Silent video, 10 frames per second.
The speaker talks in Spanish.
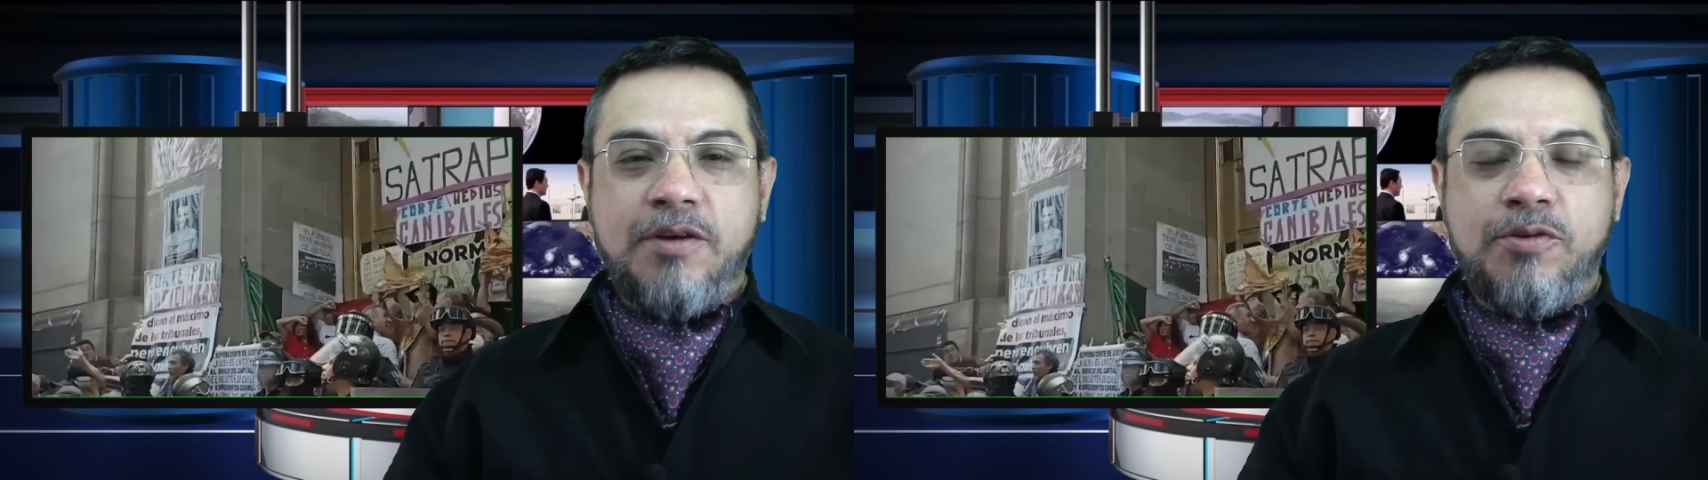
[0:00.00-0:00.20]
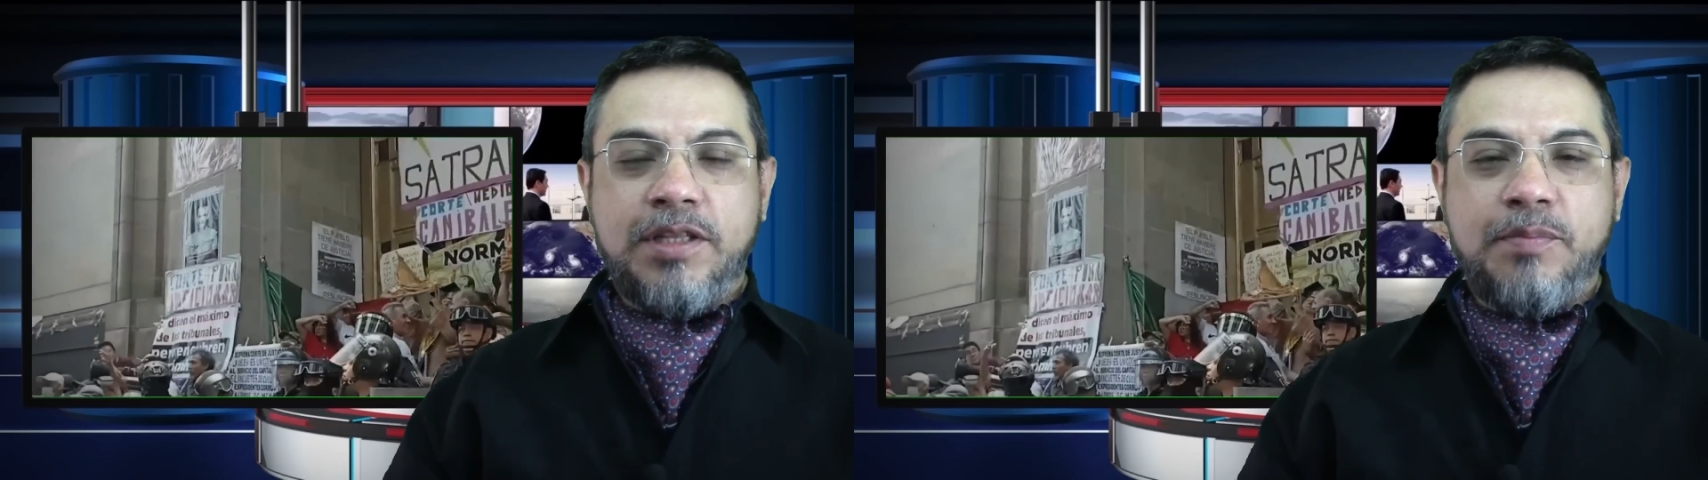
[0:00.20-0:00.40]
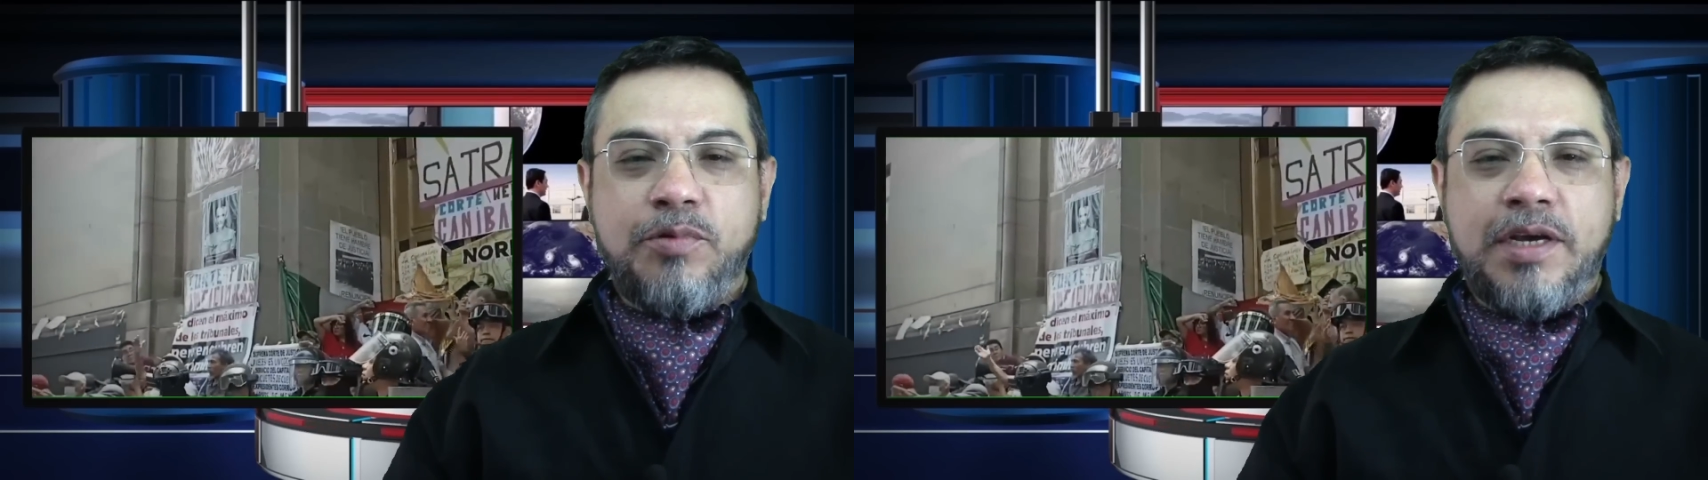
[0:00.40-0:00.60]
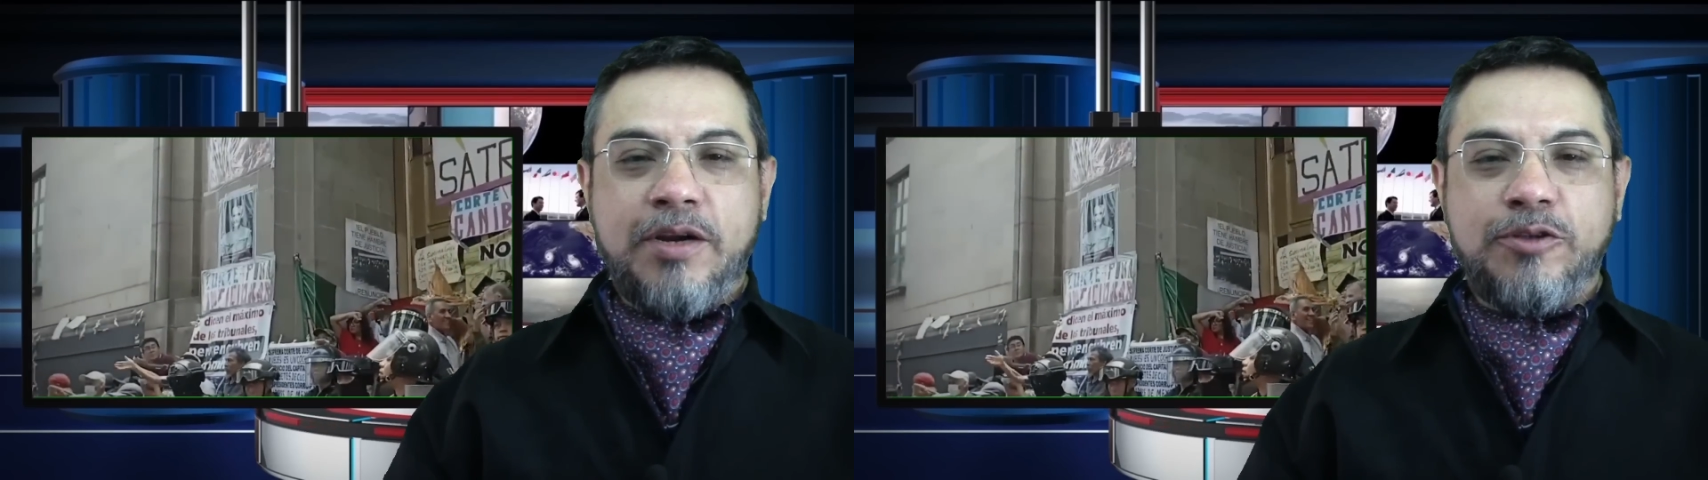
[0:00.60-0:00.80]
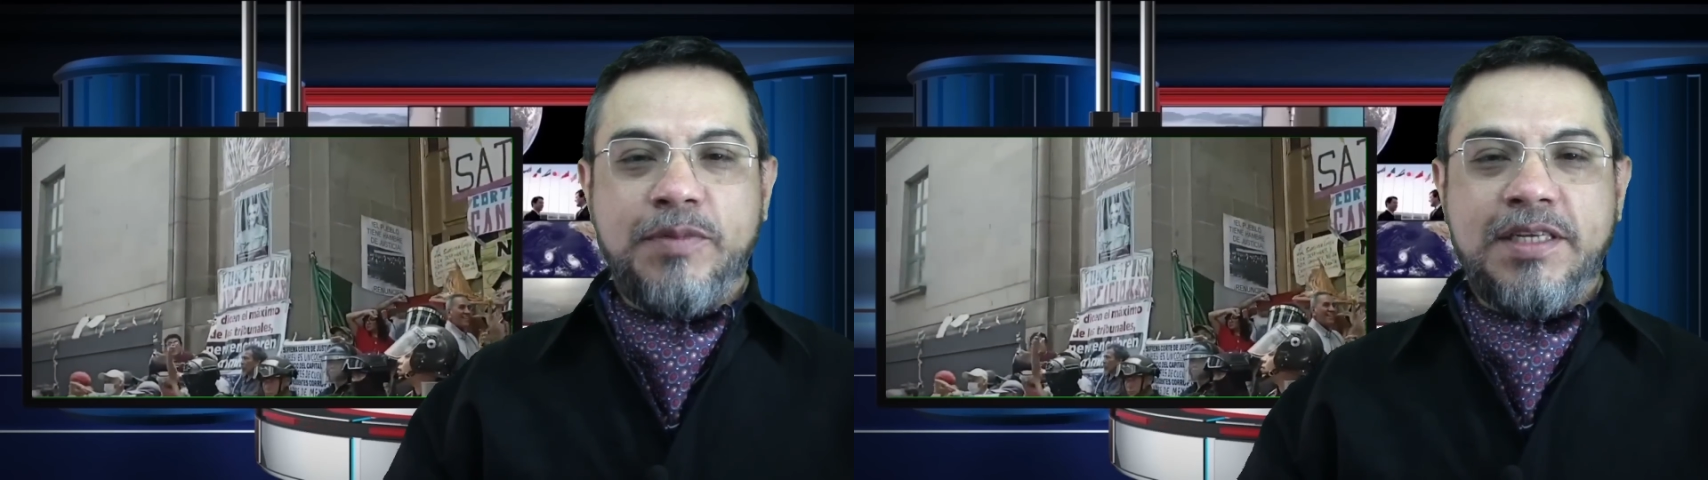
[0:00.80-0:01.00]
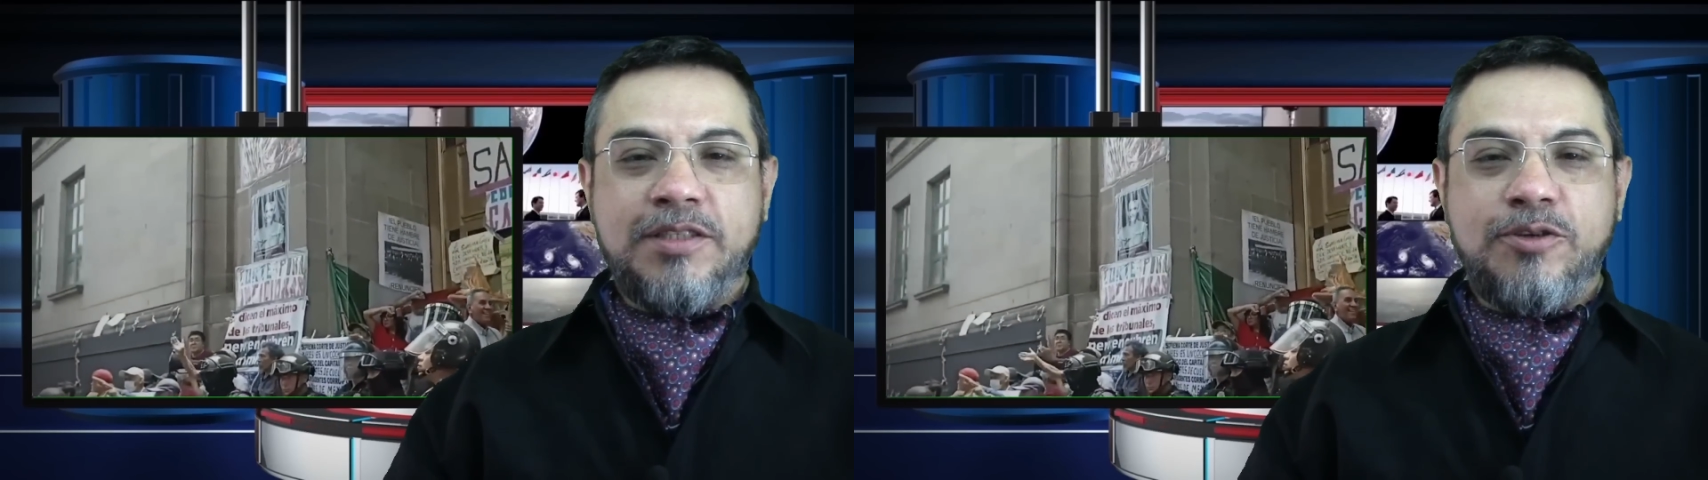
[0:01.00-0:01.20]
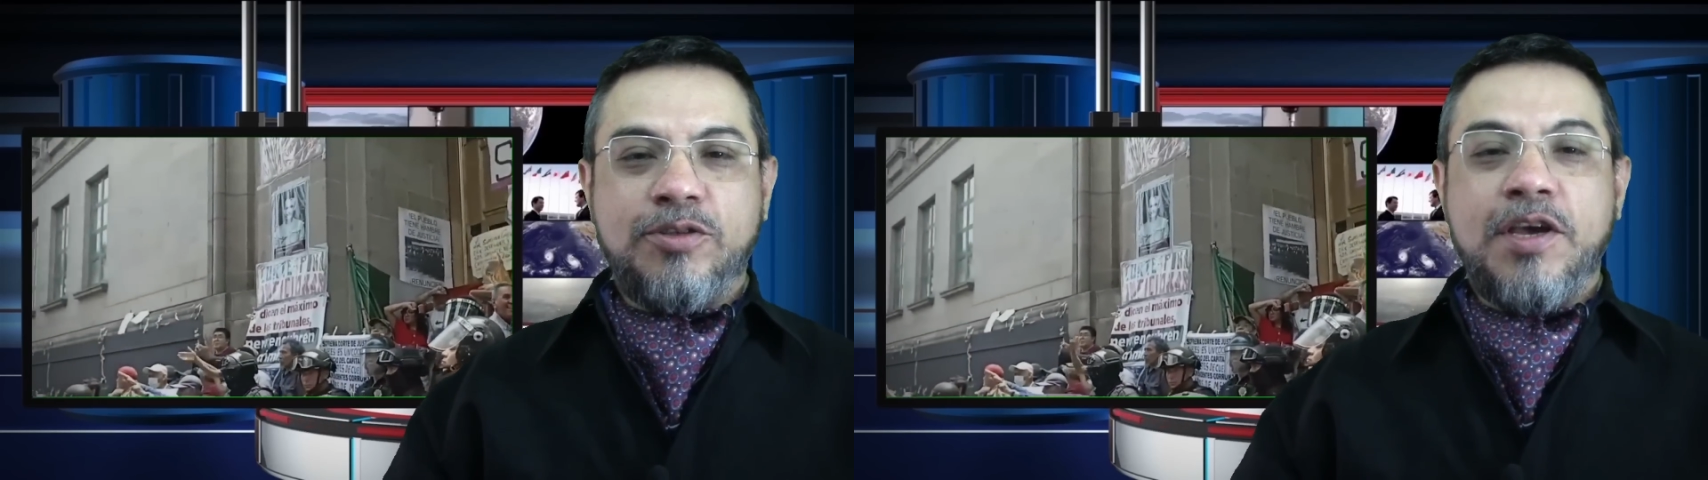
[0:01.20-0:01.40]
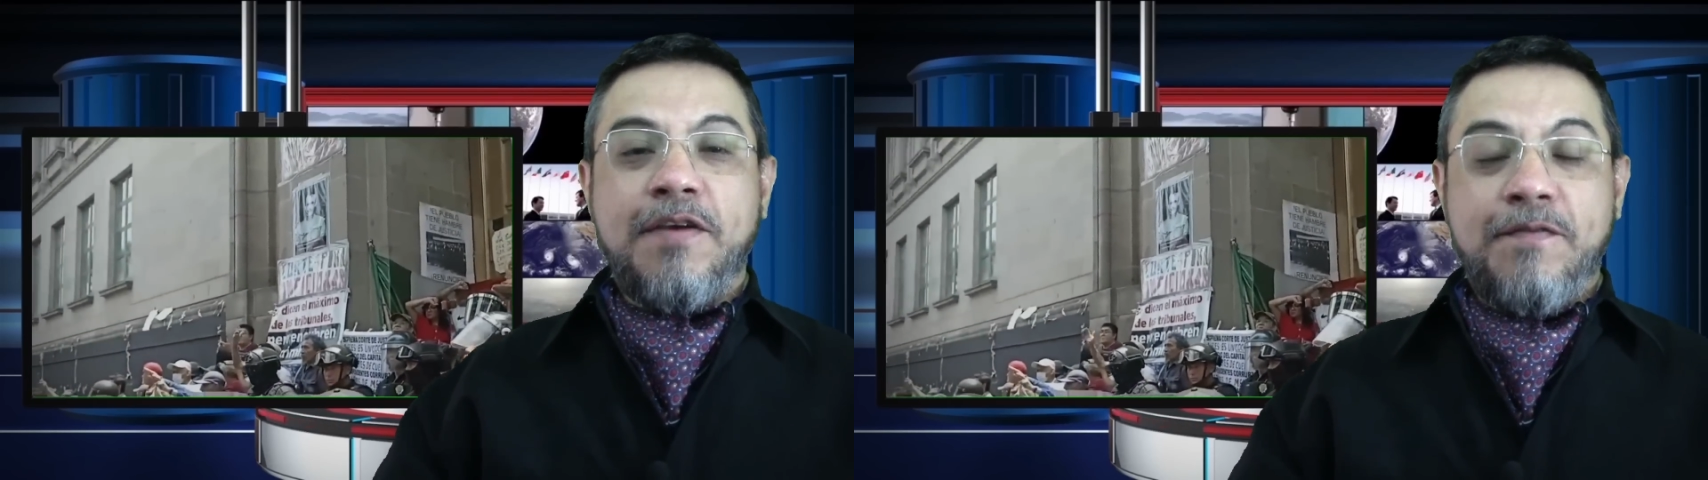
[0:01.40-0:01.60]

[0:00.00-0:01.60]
Corte porque los ministros